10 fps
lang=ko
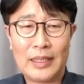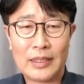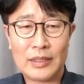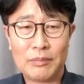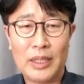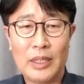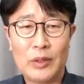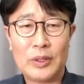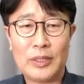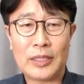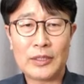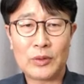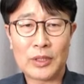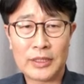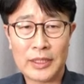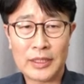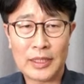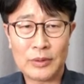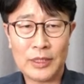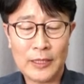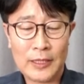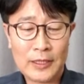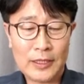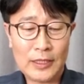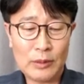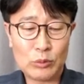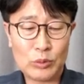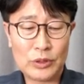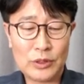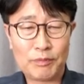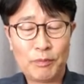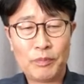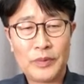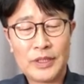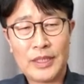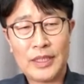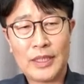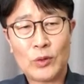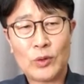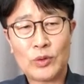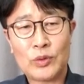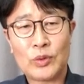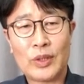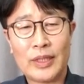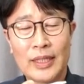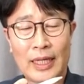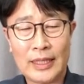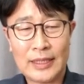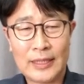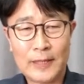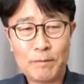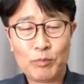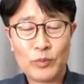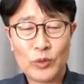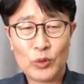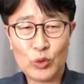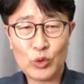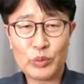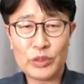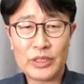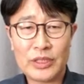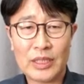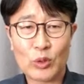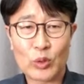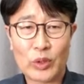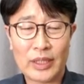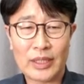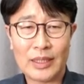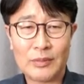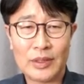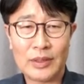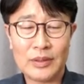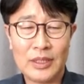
그래서 매월 단위로 결제하기 때문에 이 부분은 제가 컨트롤하는 게 아니라 유튜브 시스템으로 돌아가기 때문에요.